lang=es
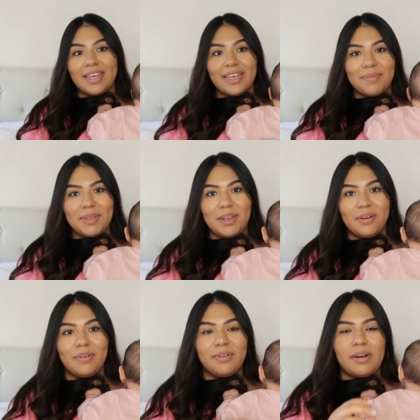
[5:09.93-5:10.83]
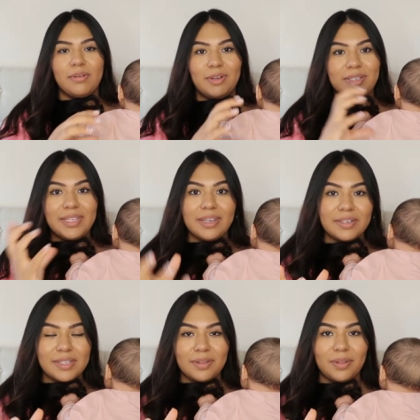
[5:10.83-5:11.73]
que vienen con algunos
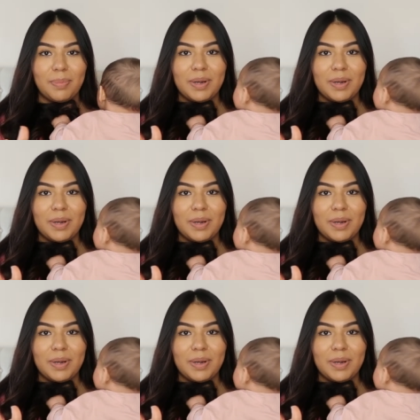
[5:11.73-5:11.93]
stickers y todo